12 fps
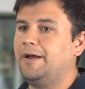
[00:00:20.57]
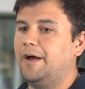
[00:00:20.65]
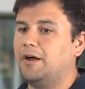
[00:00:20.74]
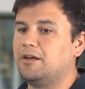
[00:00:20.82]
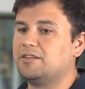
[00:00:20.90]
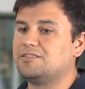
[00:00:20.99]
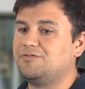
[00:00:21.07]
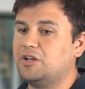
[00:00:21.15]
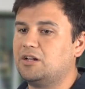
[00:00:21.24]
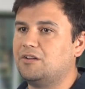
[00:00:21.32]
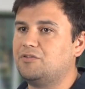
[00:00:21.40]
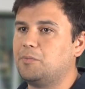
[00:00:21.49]
e,
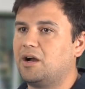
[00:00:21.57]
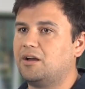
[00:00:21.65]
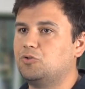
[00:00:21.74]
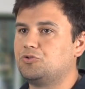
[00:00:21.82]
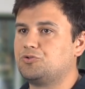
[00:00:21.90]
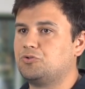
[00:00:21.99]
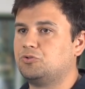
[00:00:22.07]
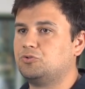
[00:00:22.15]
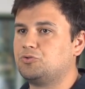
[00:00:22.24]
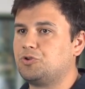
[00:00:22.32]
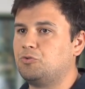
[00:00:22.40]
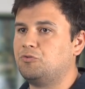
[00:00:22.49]
zwykle wymaga dużo,
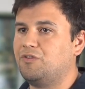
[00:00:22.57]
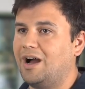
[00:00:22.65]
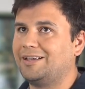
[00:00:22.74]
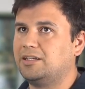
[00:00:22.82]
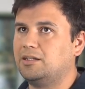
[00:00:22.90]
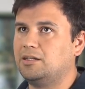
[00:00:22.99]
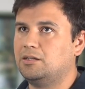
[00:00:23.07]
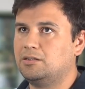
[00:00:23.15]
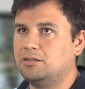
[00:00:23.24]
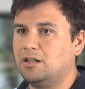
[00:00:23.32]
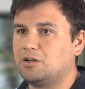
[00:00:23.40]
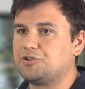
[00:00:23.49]
dużo uwagi,
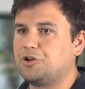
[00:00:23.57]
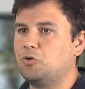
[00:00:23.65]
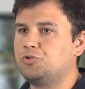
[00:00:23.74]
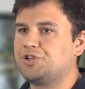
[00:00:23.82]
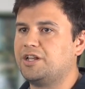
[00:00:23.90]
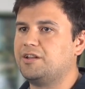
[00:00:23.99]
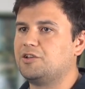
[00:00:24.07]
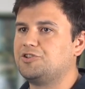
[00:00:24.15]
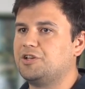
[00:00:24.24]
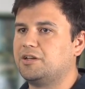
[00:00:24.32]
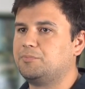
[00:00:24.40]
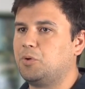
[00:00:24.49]
dalszego uczenia się,